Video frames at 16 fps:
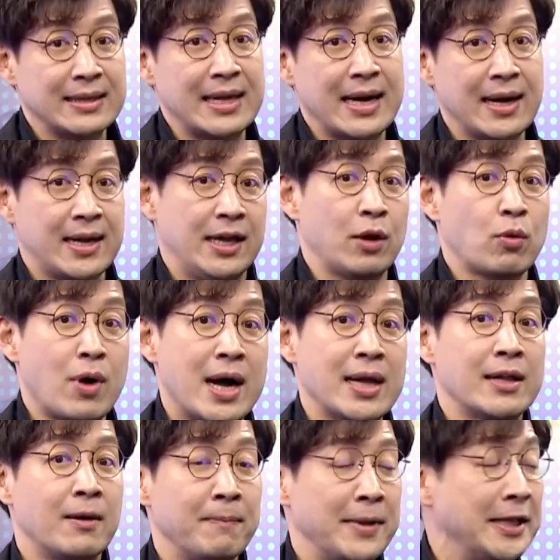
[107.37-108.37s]
实上它可以
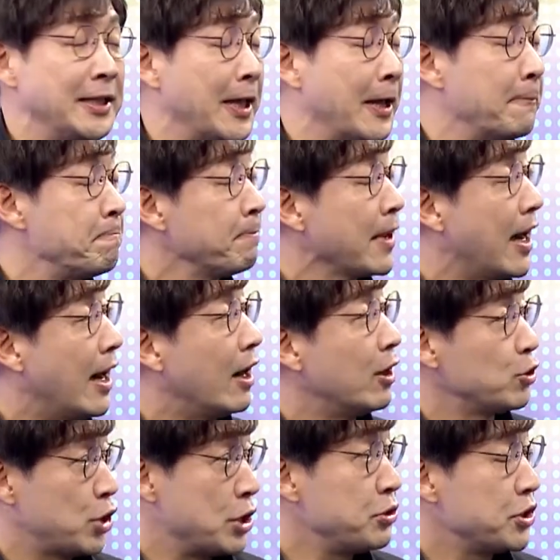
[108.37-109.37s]
跨到明年
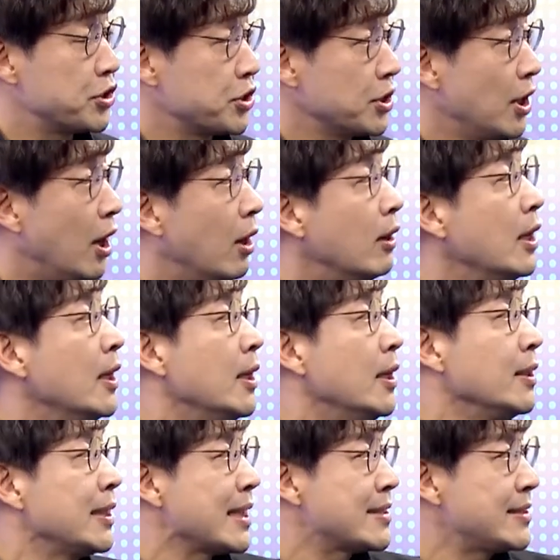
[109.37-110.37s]
好选举之后。
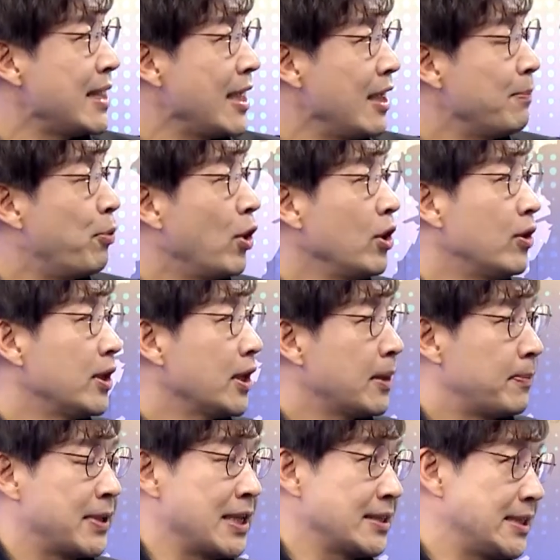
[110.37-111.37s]
那这一波有一
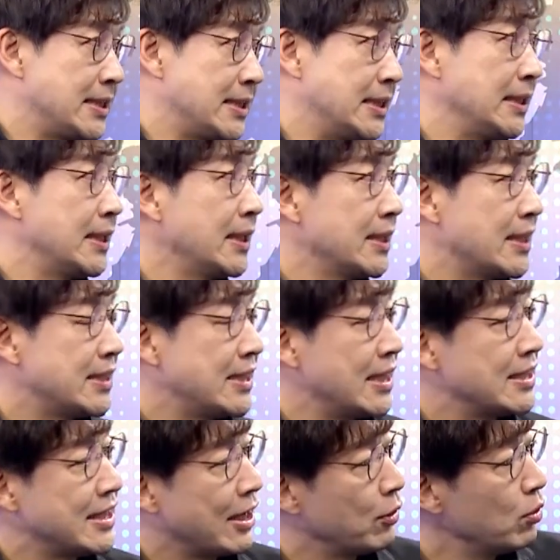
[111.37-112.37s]
个比较奇特的
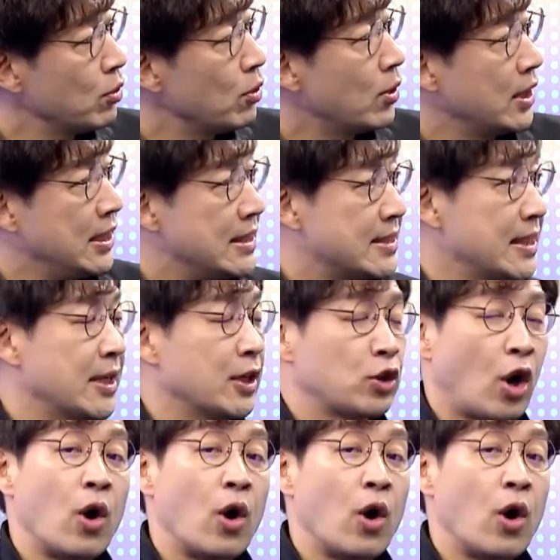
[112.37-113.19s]
现象，如果以这